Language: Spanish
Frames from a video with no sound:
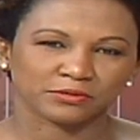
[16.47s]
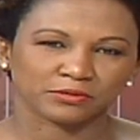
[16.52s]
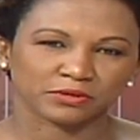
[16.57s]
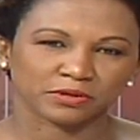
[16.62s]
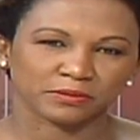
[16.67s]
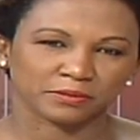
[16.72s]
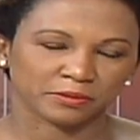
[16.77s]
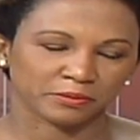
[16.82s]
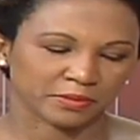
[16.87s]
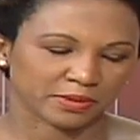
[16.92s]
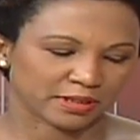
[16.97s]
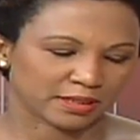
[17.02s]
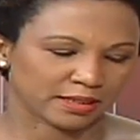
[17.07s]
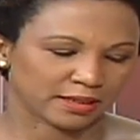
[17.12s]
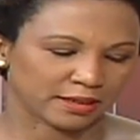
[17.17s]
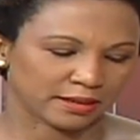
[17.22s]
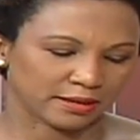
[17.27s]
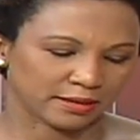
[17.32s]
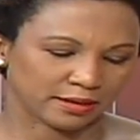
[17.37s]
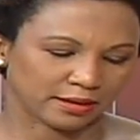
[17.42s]

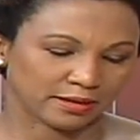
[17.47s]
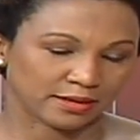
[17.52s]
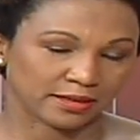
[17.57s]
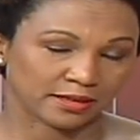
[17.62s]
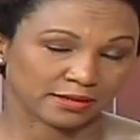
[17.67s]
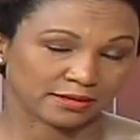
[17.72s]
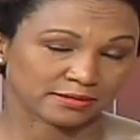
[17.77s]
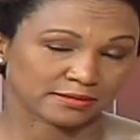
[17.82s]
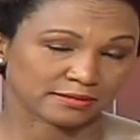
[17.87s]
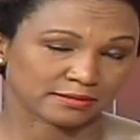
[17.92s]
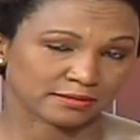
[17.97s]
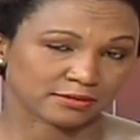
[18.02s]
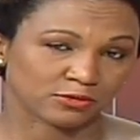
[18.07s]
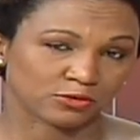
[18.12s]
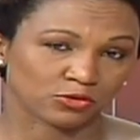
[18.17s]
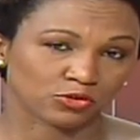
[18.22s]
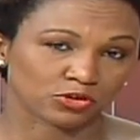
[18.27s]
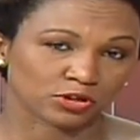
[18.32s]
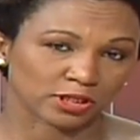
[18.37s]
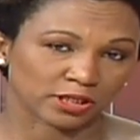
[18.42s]
Últimamente hay quienes
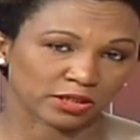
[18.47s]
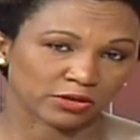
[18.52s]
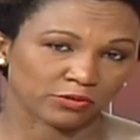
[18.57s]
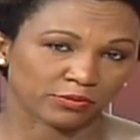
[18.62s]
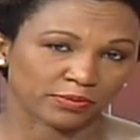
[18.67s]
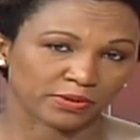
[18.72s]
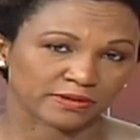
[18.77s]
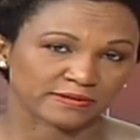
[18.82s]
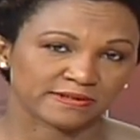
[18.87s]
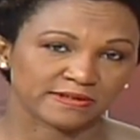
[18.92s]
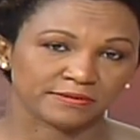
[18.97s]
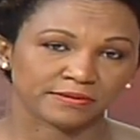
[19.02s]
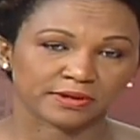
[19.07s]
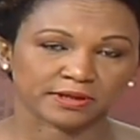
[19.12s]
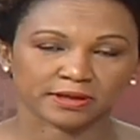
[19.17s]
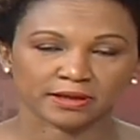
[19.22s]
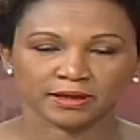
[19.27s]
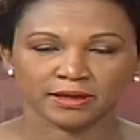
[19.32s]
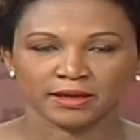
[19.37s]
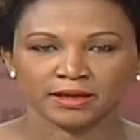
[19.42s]
notan o
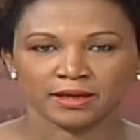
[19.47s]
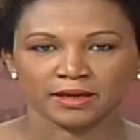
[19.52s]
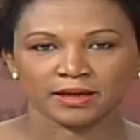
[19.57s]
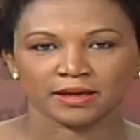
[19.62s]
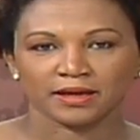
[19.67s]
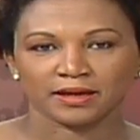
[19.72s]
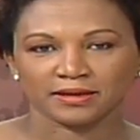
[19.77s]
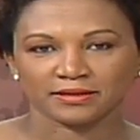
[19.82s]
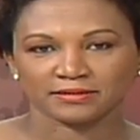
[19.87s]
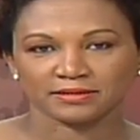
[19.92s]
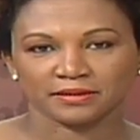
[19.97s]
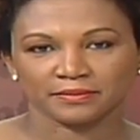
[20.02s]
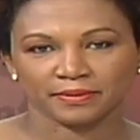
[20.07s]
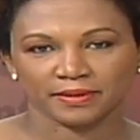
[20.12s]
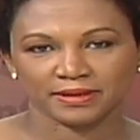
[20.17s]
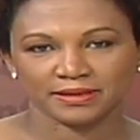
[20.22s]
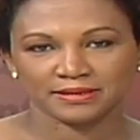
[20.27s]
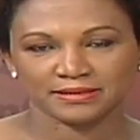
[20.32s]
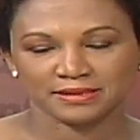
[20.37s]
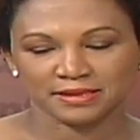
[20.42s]
perciben que este
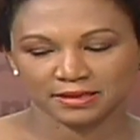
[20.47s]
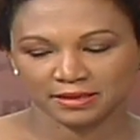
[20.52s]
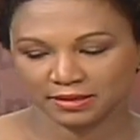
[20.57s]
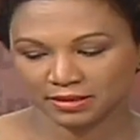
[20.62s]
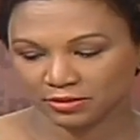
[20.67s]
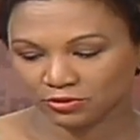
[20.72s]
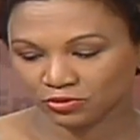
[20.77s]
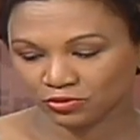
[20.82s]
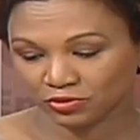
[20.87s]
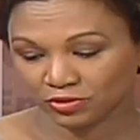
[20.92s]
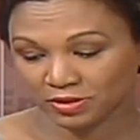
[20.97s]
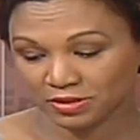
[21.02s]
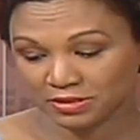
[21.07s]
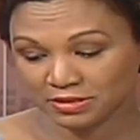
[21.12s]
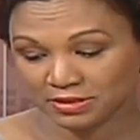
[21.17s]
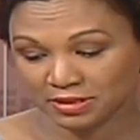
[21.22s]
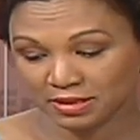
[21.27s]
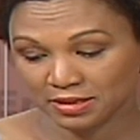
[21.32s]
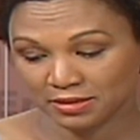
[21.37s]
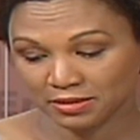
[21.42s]
país tiene hechos de
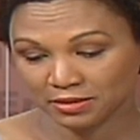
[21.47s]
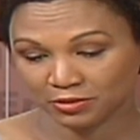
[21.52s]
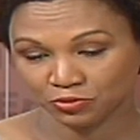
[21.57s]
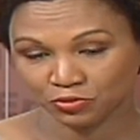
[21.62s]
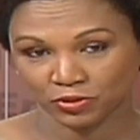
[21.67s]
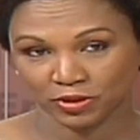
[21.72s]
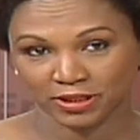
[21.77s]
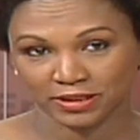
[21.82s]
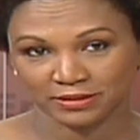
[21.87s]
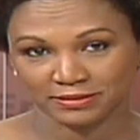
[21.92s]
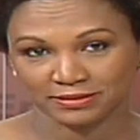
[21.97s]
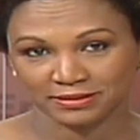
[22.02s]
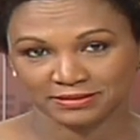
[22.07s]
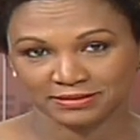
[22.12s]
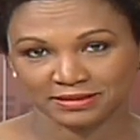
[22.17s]
esa naturaleza.